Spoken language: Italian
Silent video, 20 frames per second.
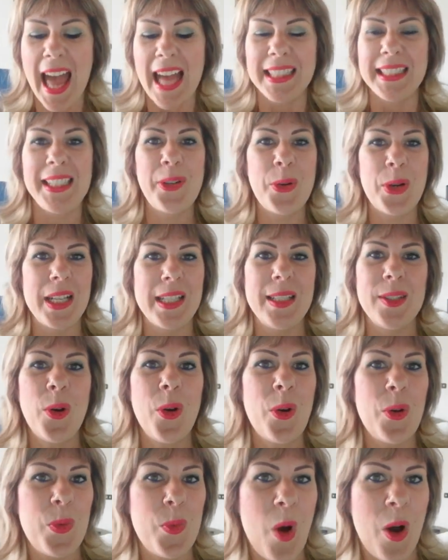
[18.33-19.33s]
di
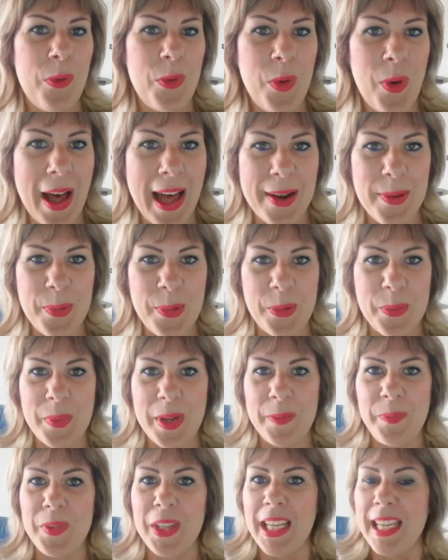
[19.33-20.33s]
questo nuovo
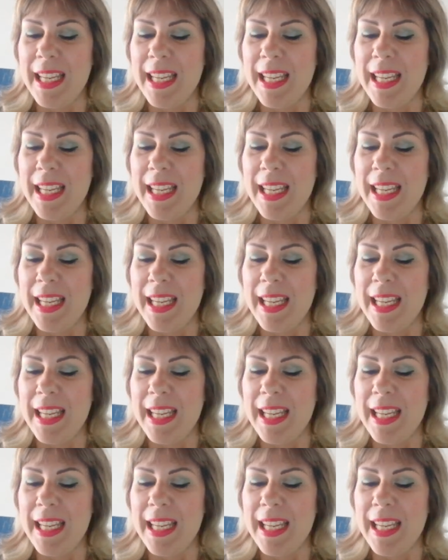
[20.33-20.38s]
album.